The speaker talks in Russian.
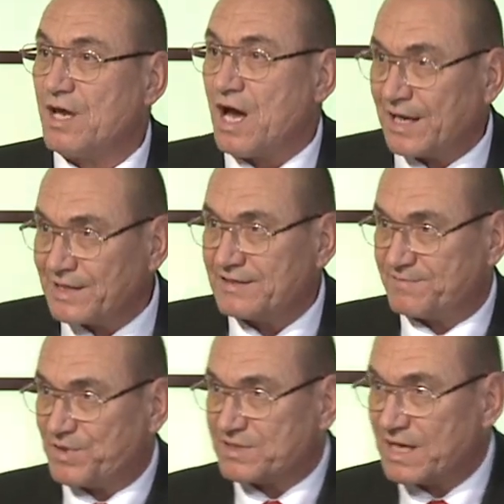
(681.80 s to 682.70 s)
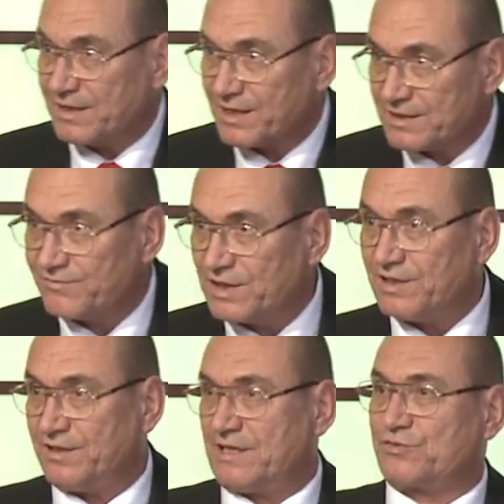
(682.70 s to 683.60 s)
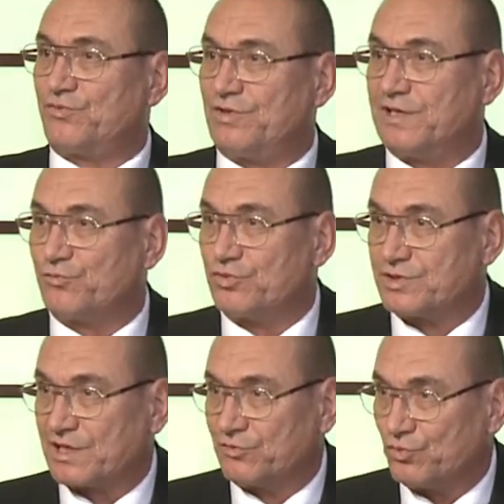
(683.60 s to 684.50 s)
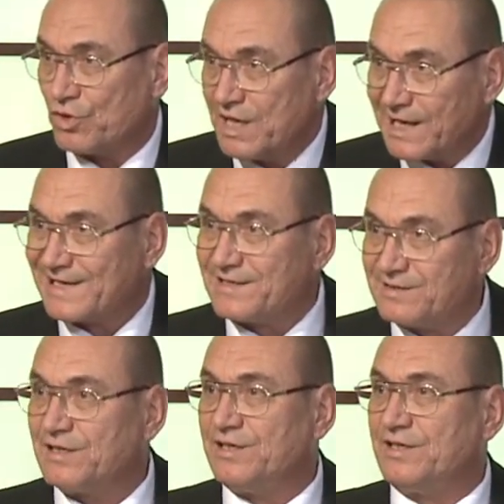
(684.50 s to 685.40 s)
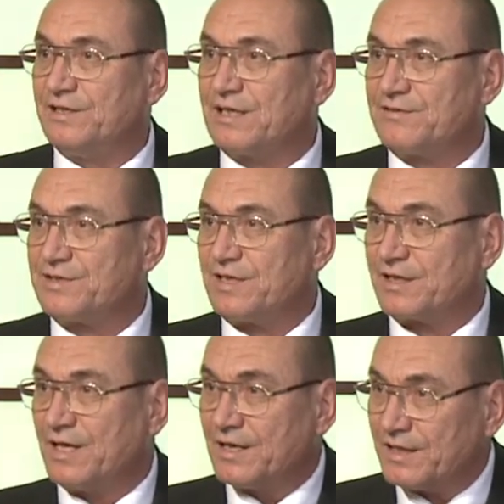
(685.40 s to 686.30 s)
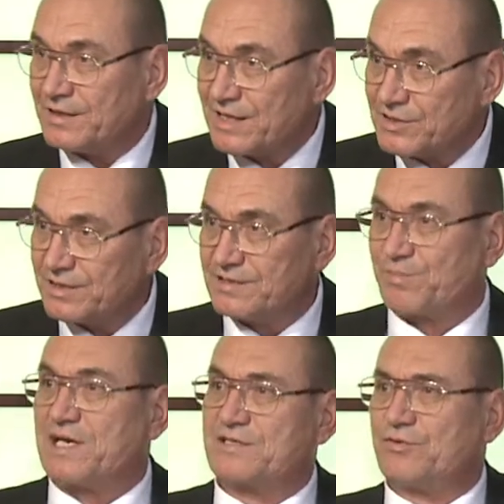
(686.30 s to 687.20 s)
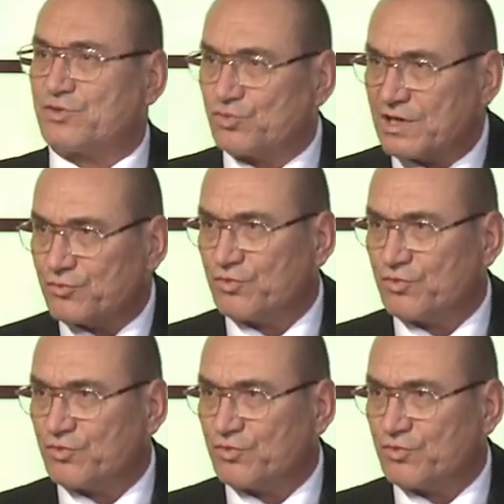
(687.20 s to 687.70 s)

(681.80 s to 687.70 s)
А нас специально развалили нашу великую страну разделили нас всех, начали спрашивать, у какого,